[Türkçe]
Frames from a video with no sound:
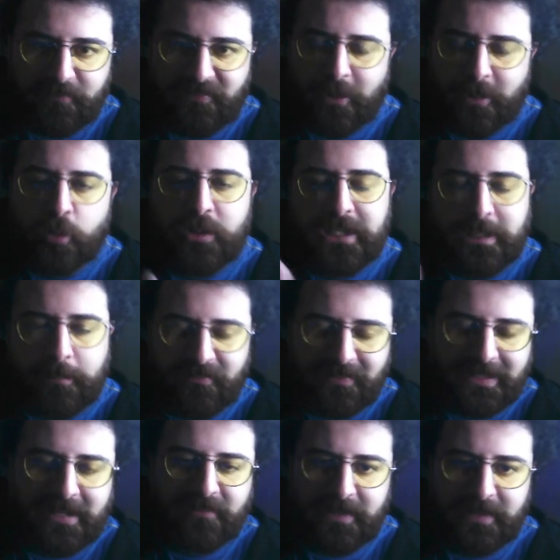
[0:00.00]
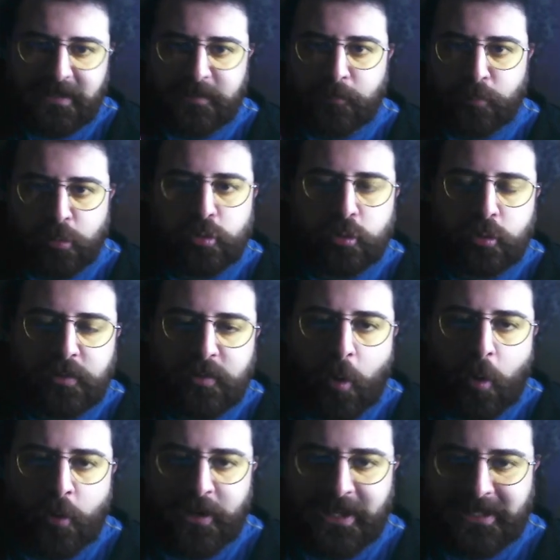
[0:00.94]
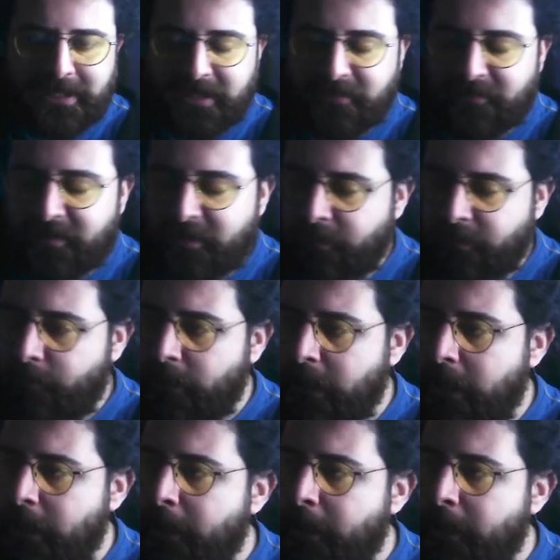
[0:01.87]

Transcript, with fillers: Fegoli gibi falan filan bir sürü örneklerini veririm.